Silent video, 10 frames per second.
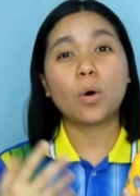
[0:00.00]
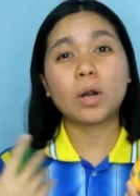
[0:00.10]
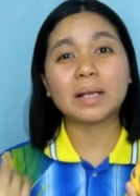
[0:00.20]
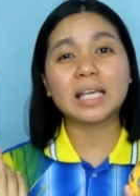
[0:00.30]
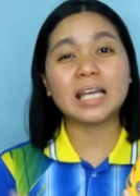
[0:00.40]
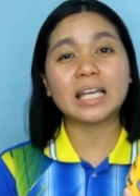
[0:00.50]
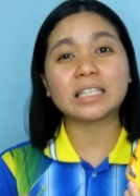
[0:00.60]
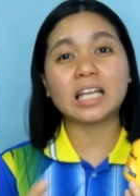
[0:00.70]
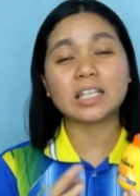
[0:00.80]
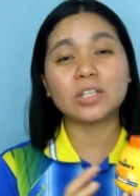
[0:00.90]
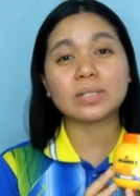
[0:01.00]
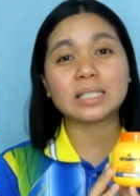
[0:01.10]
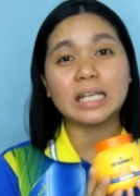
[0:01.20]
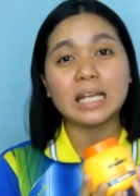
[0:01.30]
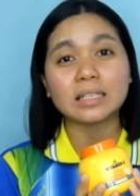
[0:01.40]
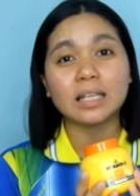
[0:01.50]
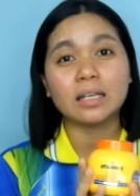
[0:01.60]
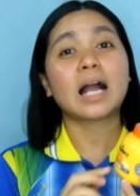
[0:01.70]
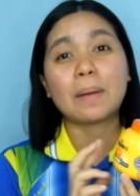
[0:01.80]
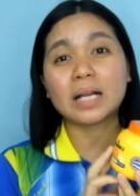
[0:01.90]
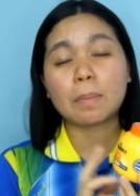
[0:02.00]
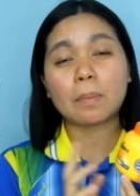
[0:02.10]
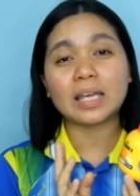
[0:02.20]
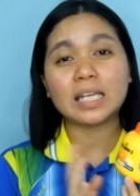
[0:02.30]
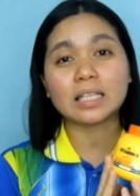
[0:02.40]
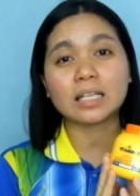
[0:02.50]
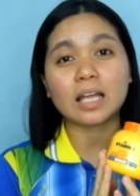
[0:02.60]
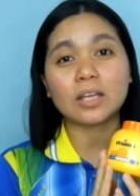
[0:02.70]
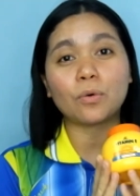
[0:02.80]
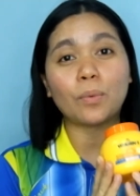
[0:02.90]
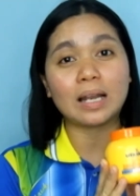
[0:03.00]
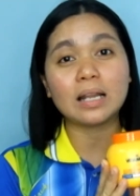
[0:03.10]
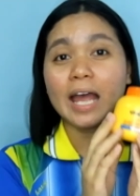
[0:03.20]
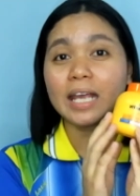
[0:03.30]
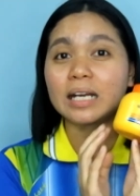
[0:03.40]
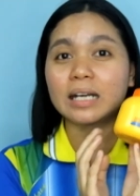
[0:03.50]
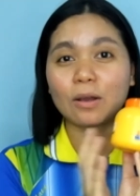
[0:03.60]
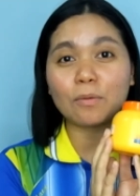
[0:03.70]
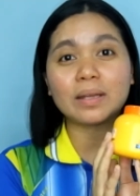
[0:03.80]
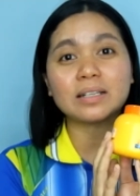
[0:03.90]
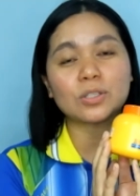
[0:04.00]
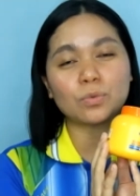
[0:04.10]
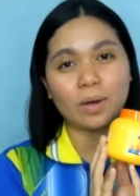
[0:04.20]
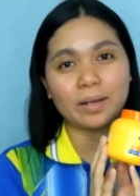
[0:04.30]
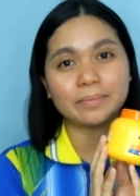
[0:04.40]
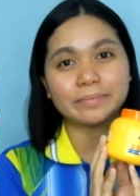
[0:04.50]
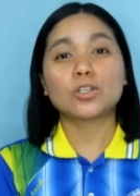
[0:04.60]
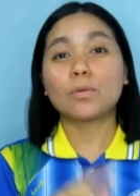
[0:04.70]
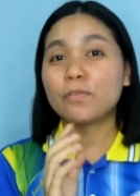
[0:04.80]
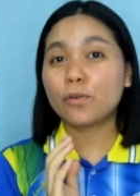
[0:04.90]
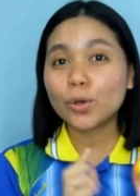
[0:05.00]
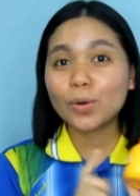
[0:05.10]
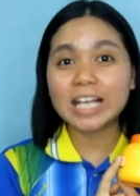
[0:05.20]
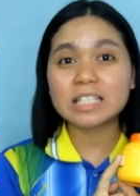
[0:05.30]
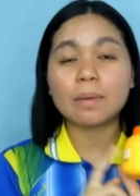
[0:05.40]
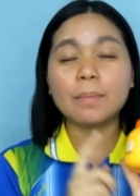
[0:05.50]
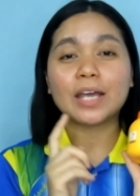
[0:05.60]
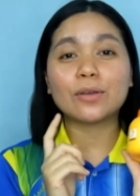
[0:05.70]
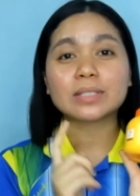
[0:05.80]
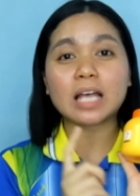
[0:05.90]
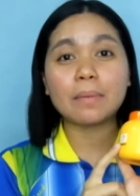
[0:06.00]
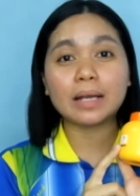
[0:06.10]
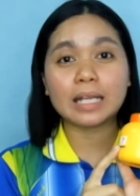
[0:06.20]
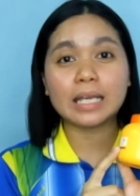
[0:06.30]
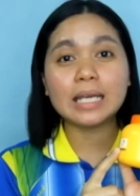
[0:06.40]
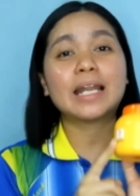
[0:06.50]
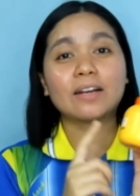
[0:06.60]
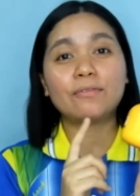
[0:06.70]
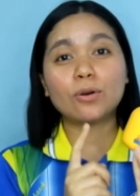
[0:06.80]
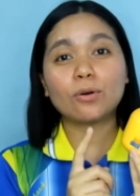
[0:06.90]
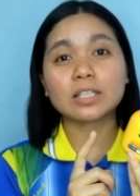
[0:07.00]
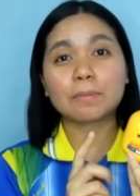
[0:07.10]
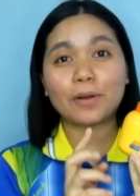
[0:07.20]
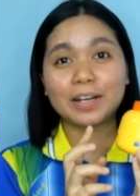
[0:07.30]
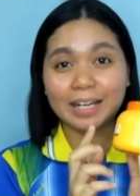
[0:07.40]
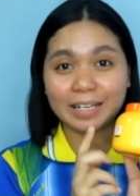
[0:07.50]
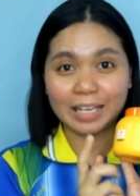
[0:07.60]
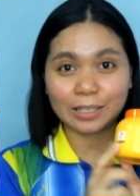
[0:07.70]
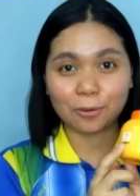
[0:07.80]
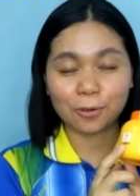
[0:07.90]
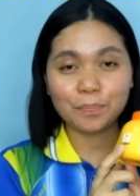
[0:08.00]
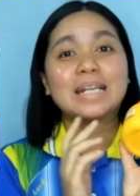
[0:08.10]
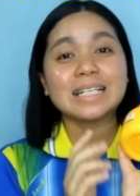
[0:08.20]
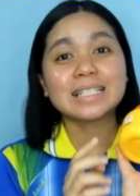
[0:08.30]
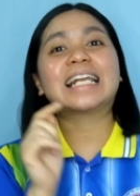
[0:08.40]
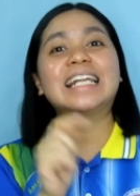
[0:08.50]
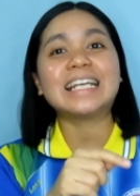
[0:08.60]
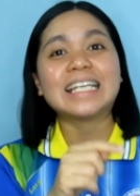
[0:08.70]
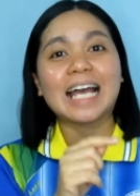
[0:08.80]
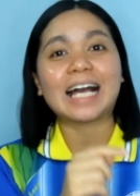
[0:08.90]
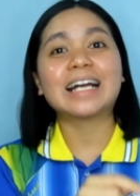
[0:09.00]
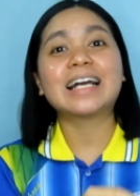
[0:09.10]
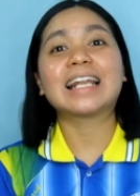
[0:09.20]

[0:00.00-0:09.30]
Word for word: or maging irritated yung skin natin kapag napapainitin tayo, well, I can recommend this one. So before guys, bibigay yung summary ng review ko sa product na ito, please click yung